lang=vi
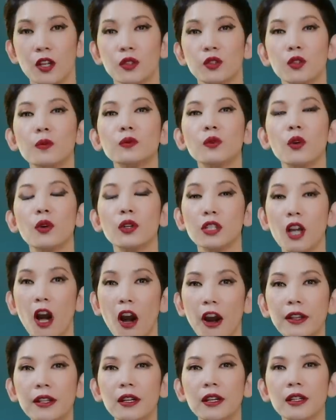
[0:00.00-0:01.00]
Chúng tôi
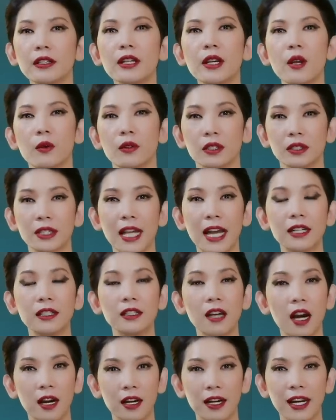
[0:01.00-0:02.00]
nói những điều người ta
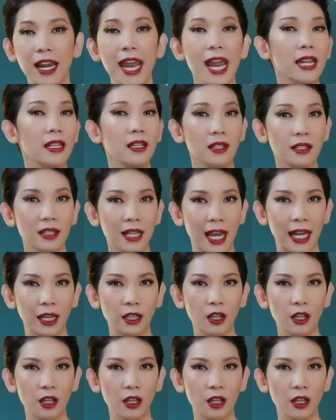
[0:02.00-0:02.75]
cần nghe nhưng ngại